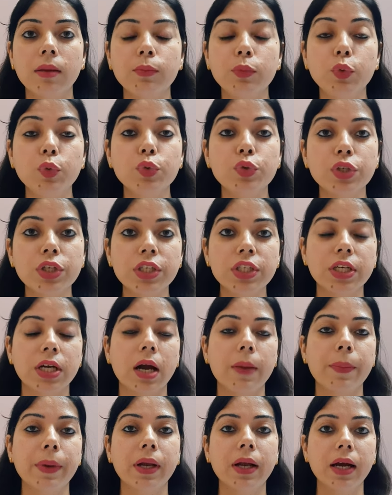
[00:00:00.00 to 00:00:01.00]
दूसरी
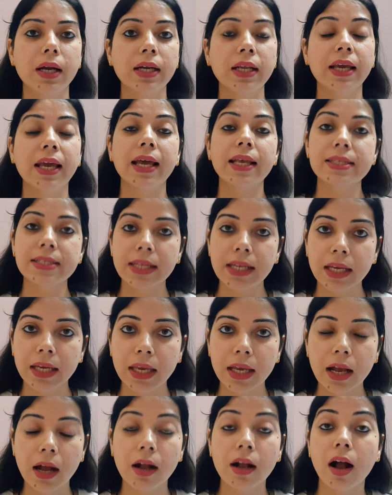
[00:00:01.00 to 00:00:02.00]
जगह पे कट कैसे
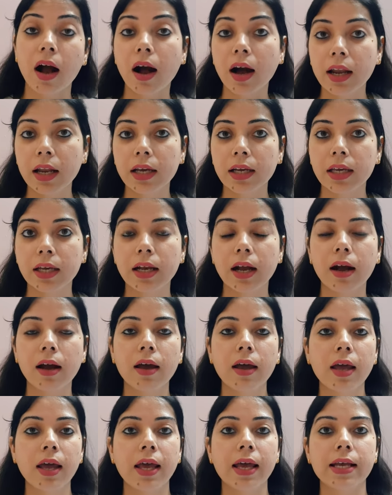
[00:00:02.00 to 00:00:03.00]
लगेगा कहाँ लगेगा
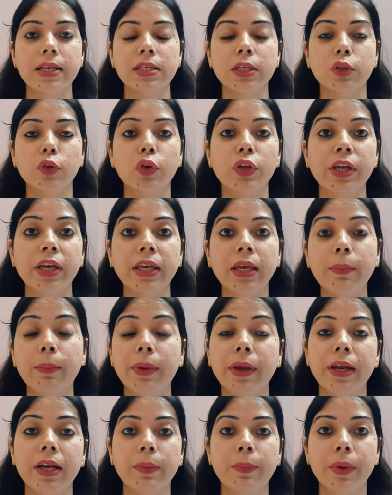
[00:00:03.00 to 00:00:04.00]
ऐसा तो नहीं है कि
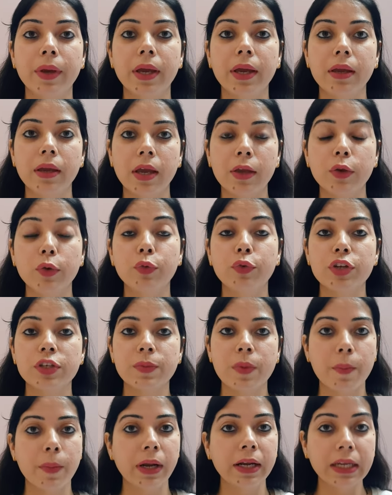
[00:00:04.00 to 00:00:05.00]
पेट पे या यूट्रस
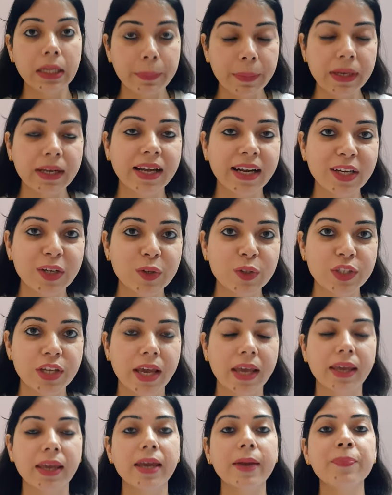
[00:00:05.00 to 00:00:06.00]
पे मल्टीपल कट हो
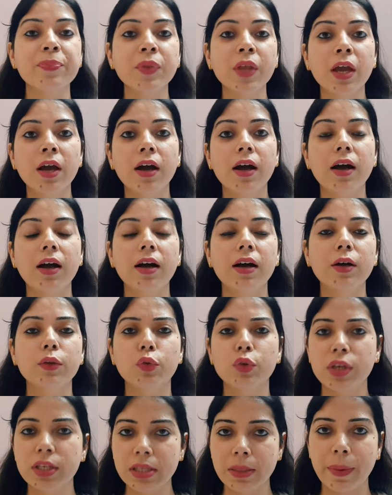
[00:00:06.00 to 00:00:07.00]
जाएंगे
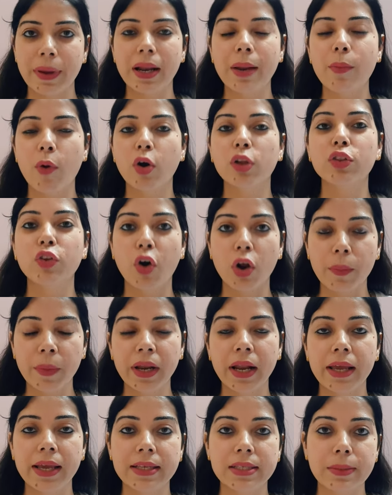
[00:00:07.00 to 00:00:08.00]
तो ये सब आना बहुत
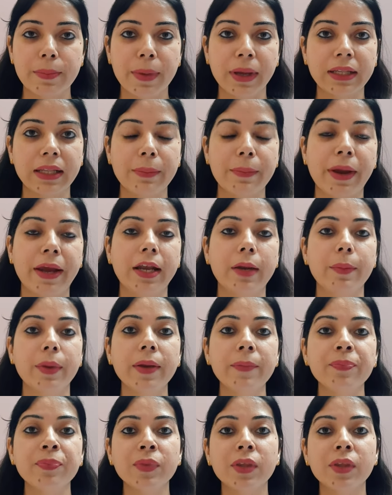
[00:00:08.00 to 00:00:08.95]
नॉर्मल है ये सब बातें माइंड में